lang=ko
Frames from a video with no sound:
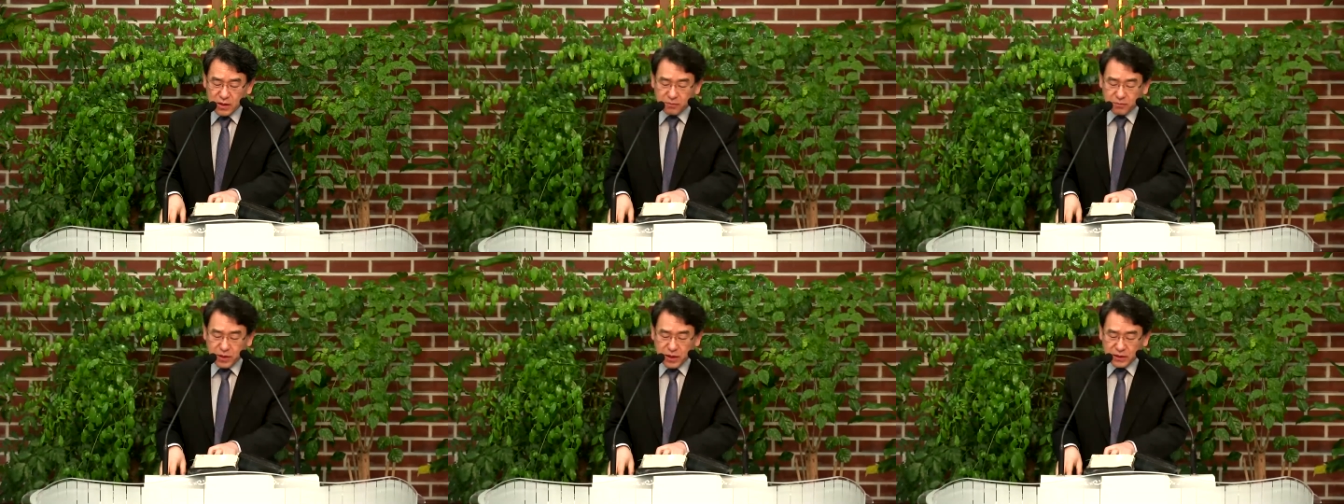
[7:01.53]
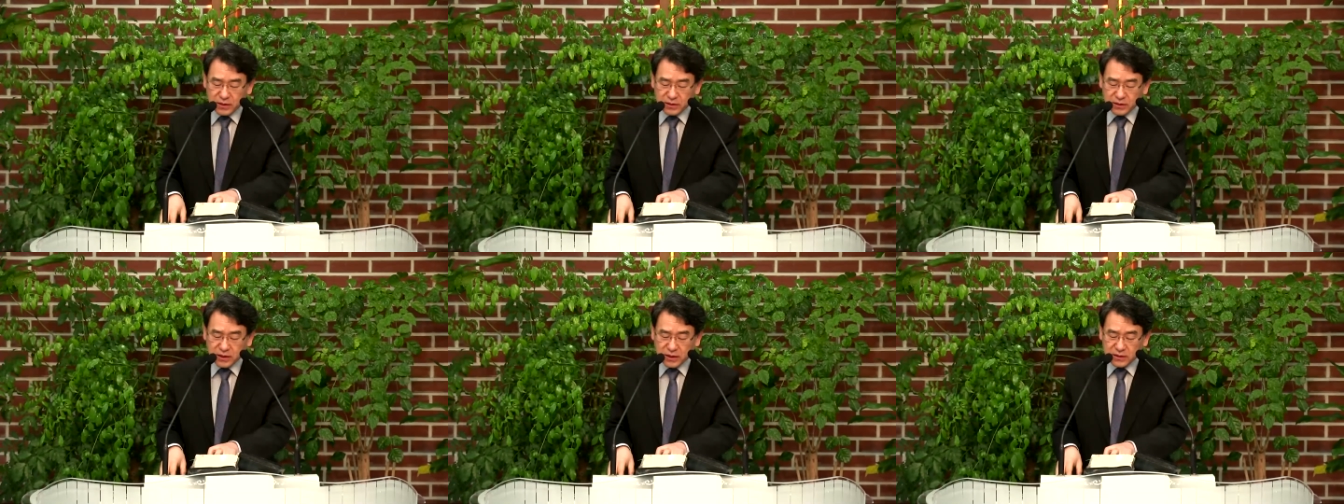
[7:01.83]

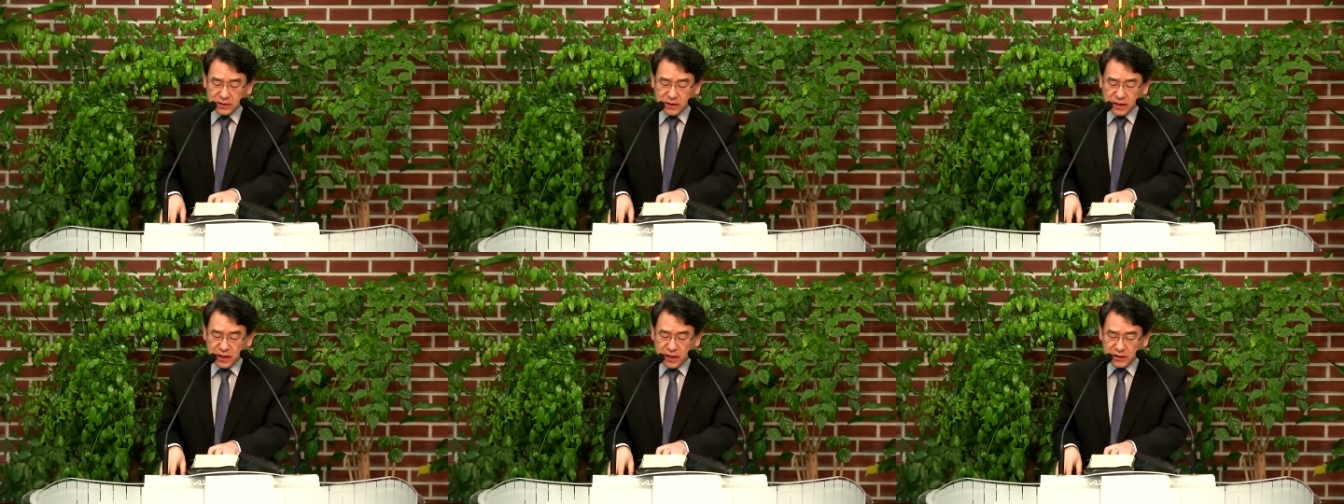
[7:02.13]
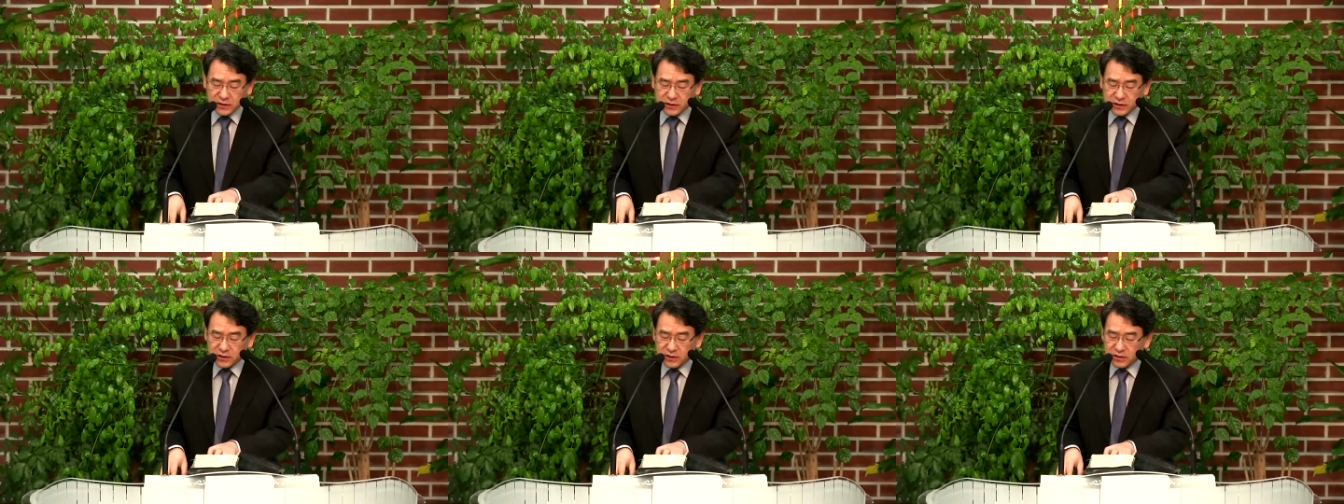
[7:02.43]

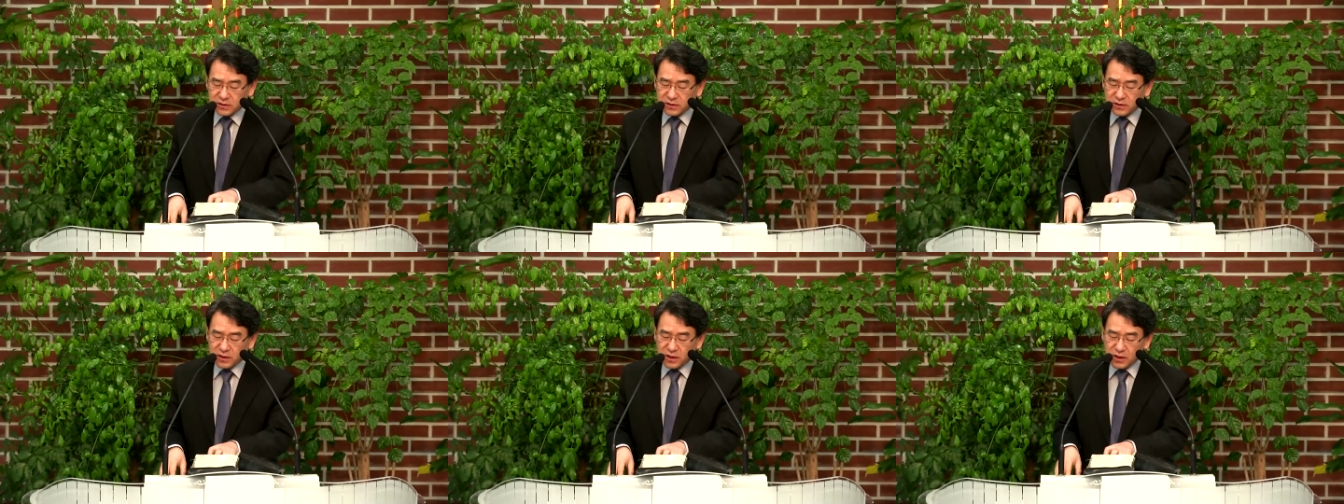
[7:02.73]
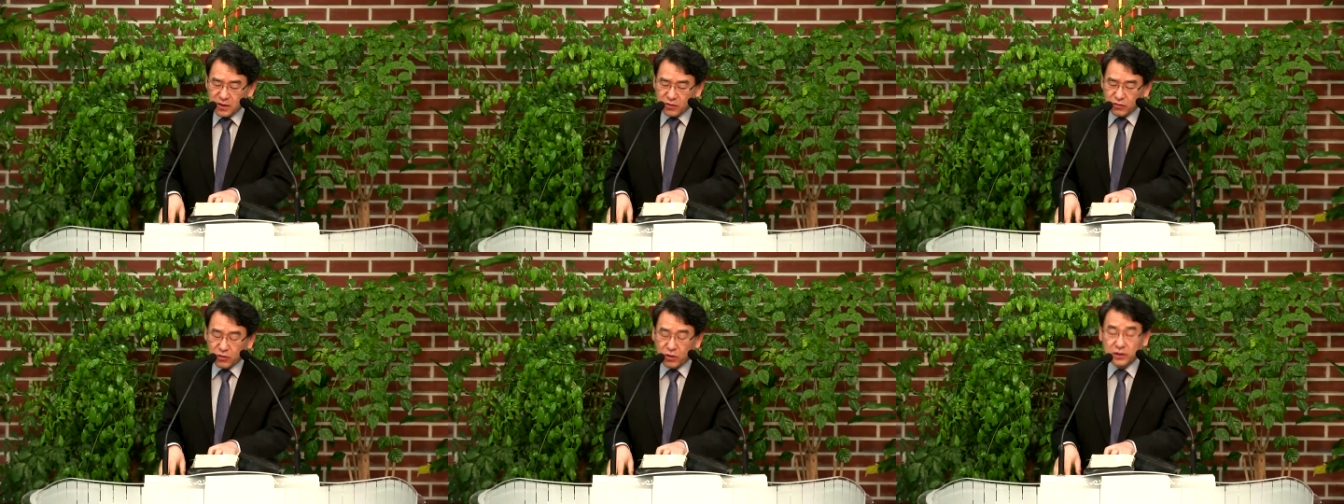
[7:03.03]
판단하시기를
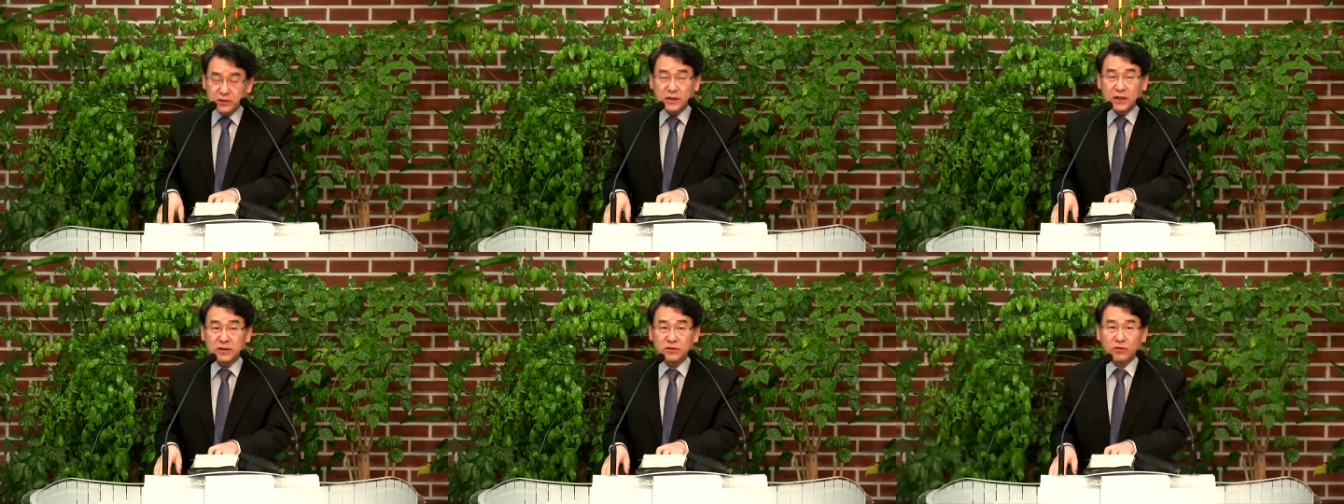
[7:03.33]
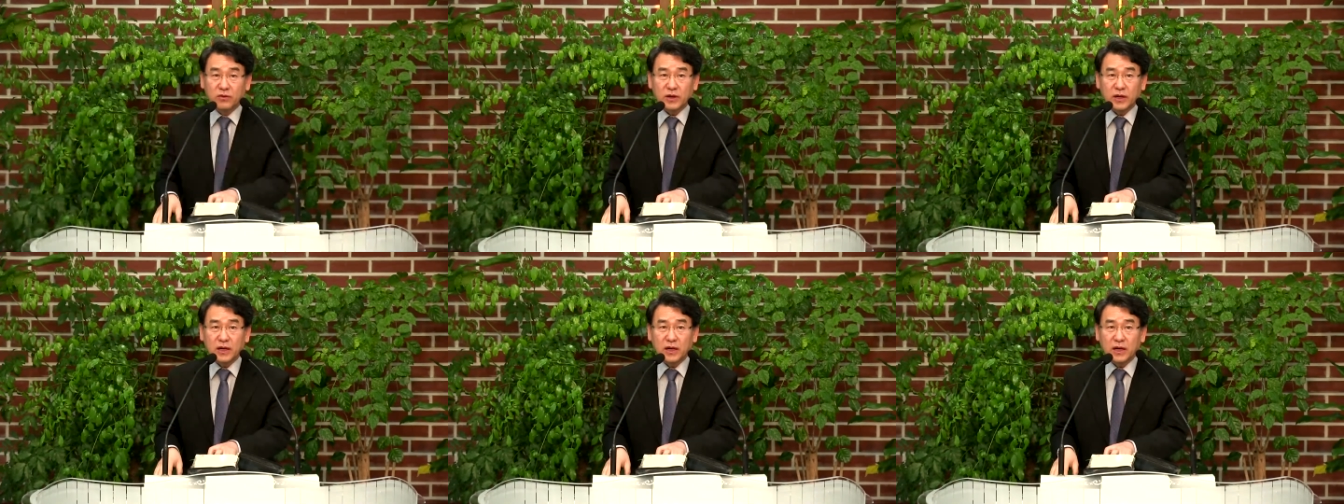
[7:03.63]

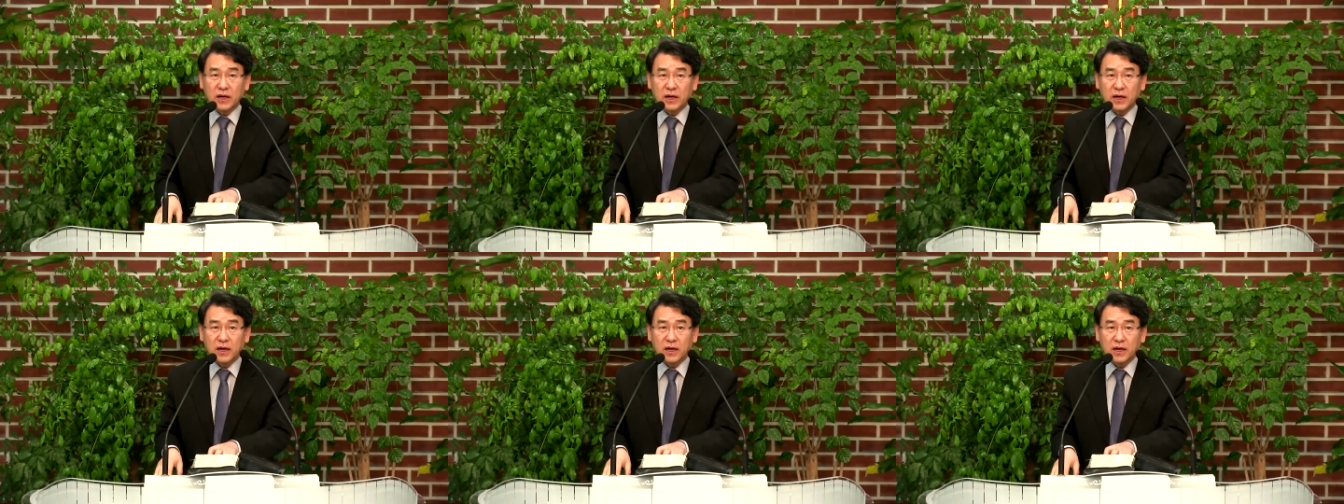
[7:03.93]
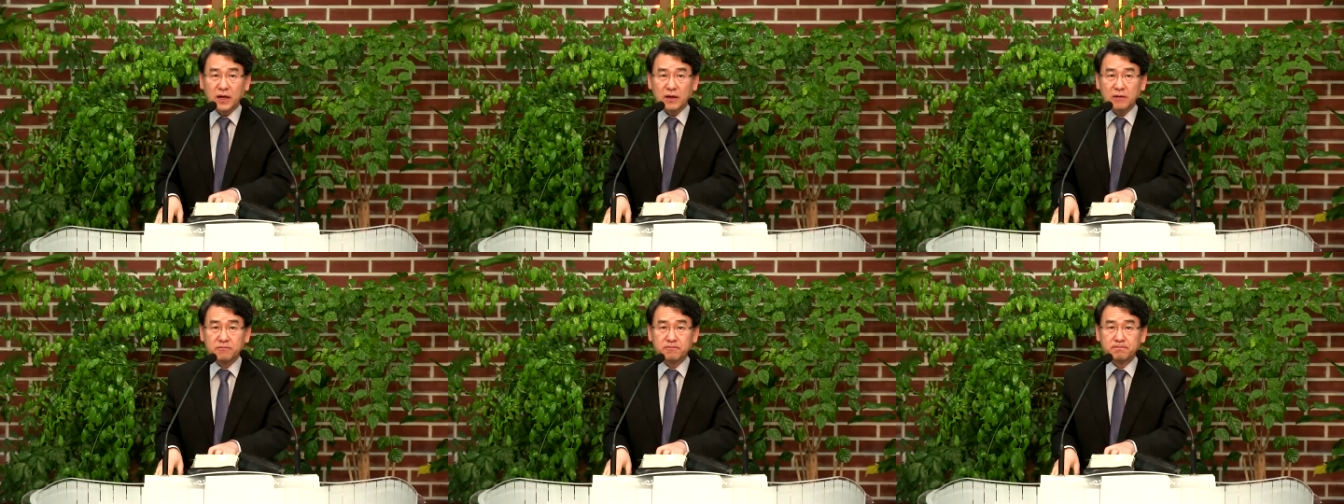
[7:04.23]

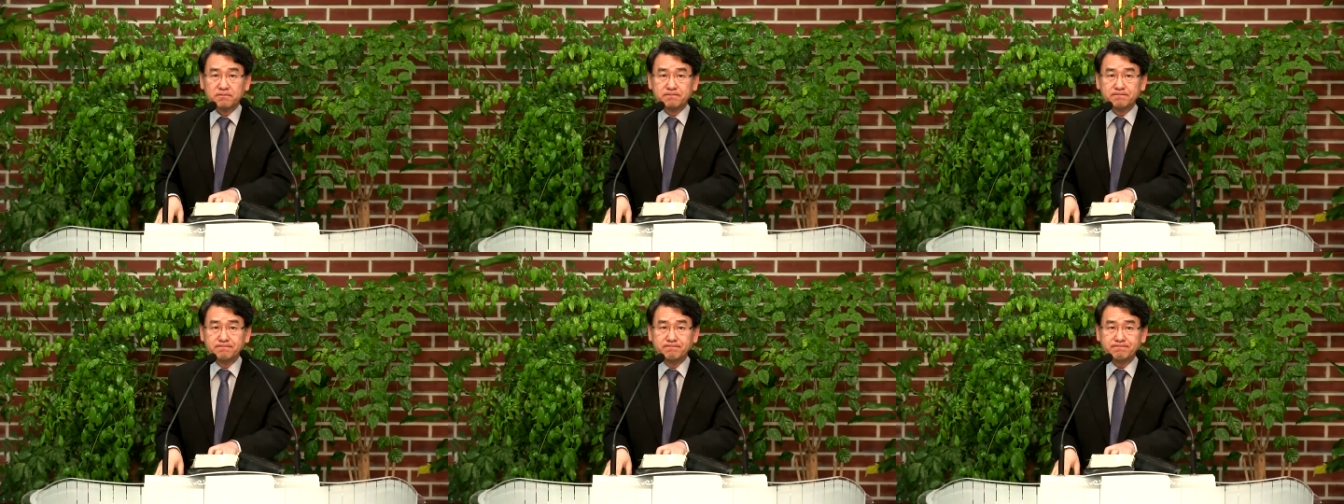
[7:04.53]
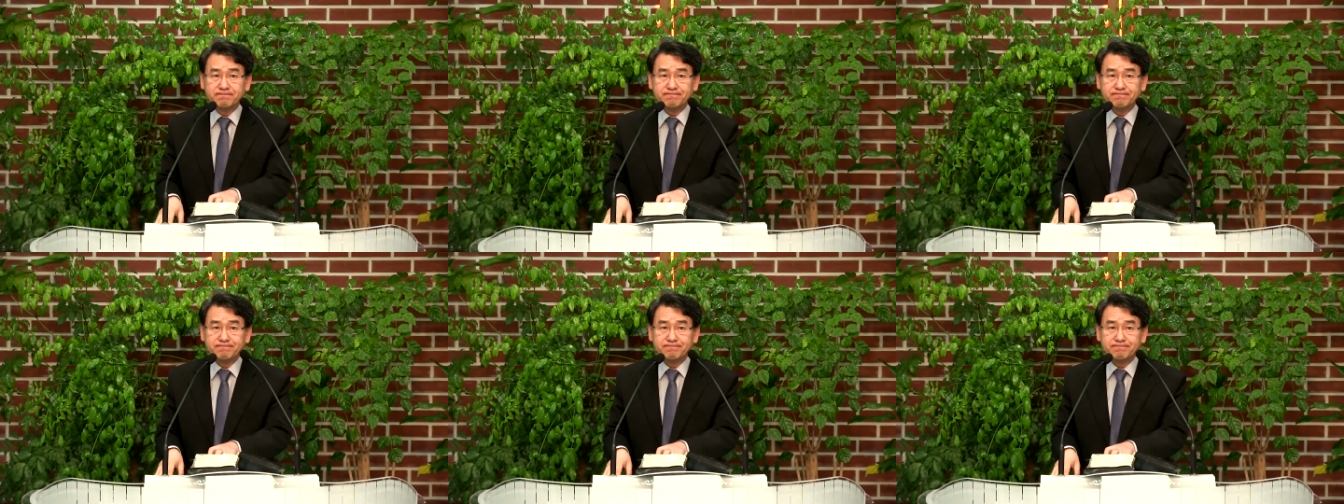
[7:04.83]
원하노라. 음?